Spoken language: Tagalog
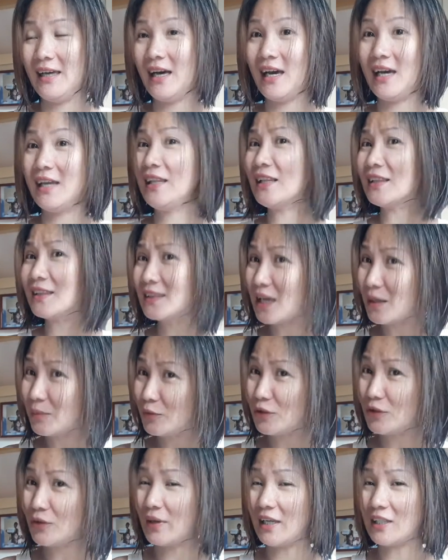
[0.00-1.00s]
Ah, not
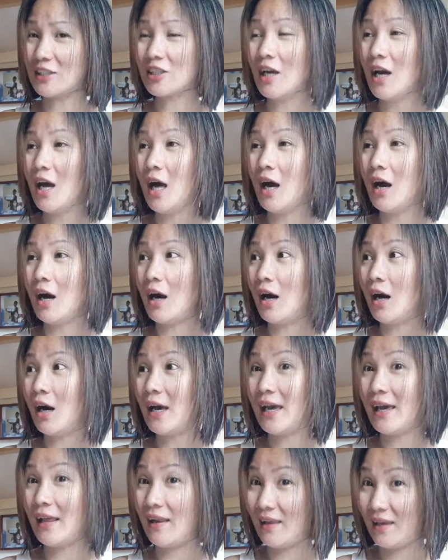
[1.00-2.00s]
WH, uh, ah,
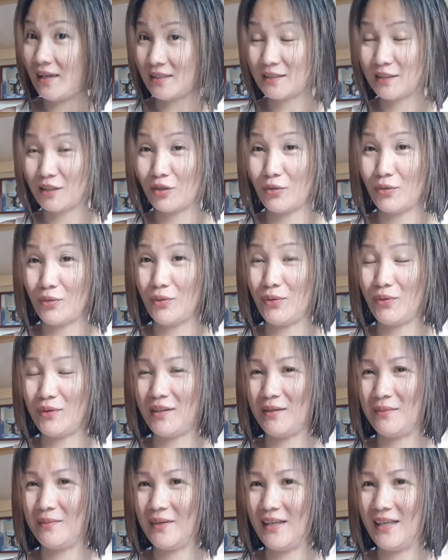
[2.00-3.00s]
LS ko, ba
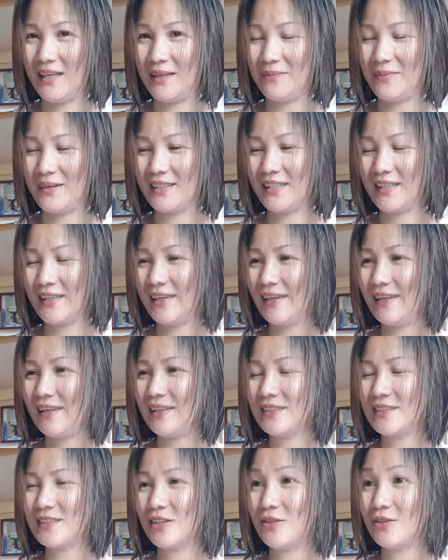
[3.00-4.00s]
diba? Pag
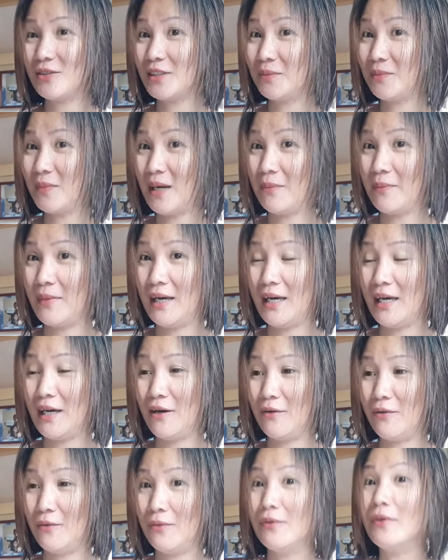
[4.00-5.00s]
nag-LS ako, si Mama
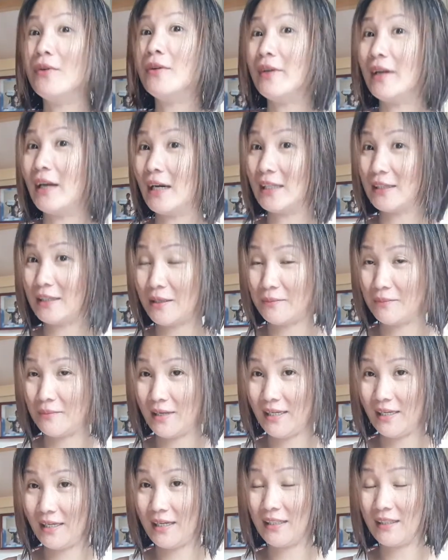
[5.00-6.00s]
Aw,
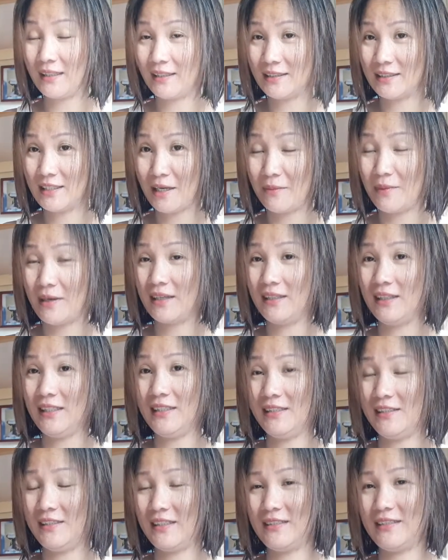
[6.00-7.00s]
nakatambayan kasama ang
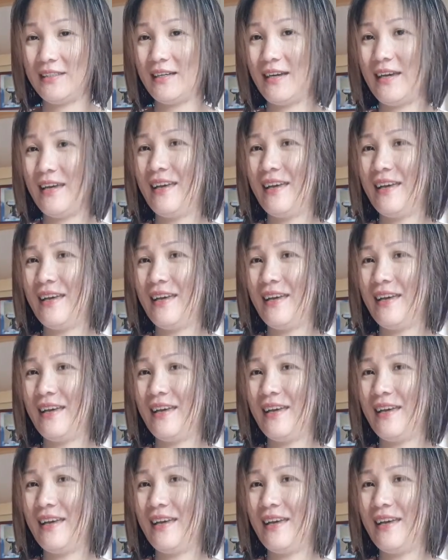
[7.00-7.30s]
ninja niya.